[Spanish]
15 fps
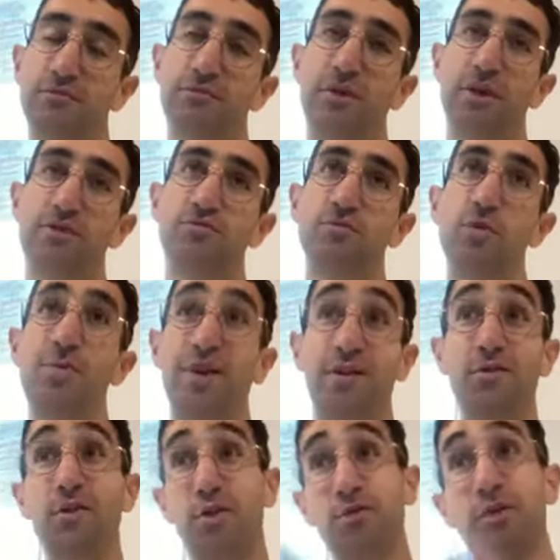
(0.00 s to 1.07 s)
Es muy
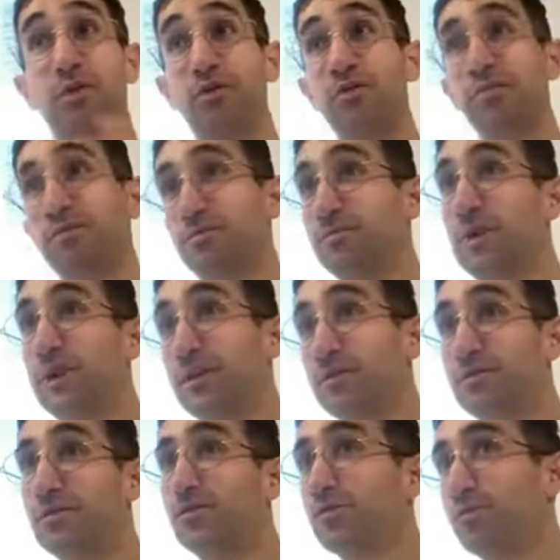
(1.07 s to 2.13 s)
parecido a Robin Hood, ¿vale?
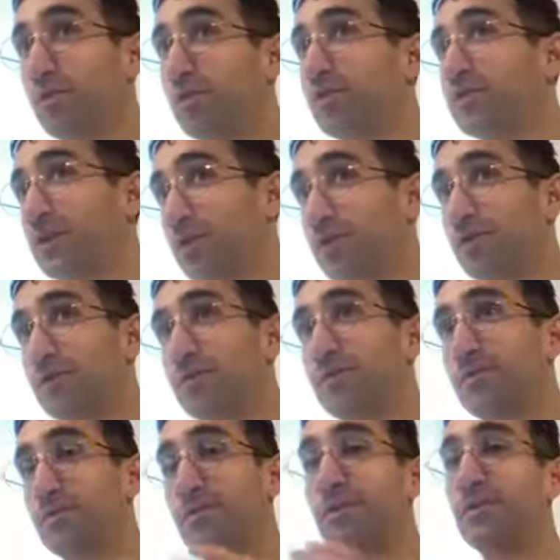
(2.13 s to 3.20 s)
Es un poco ese rollo,
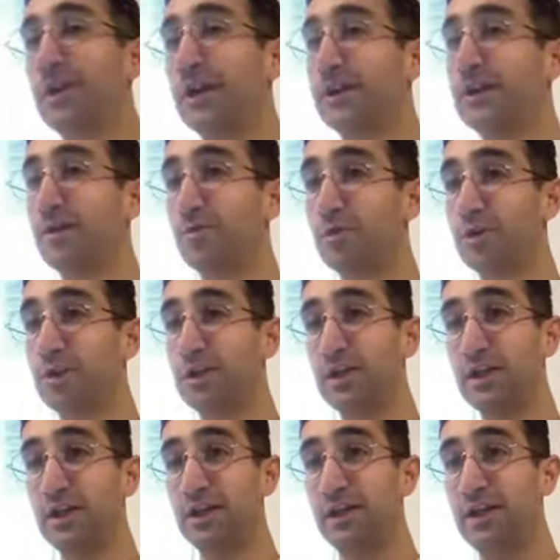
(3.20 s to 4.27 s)
el Guillermo Tell.
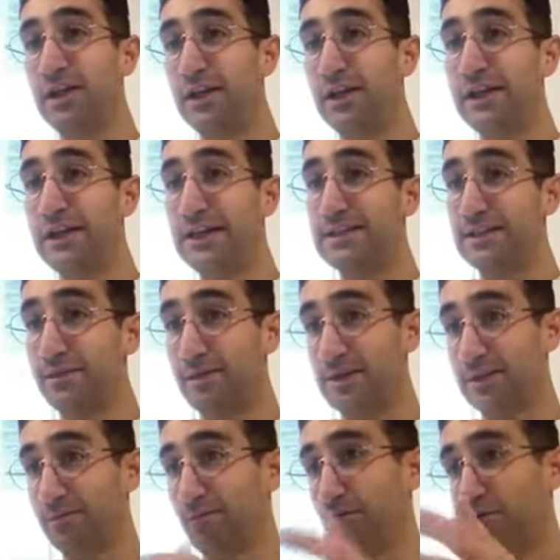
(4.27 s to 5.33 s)
Y se
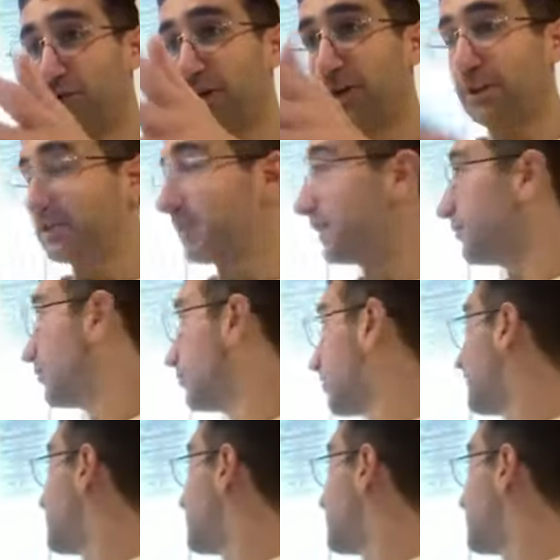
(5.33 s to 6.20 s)
basa un poco en este libro que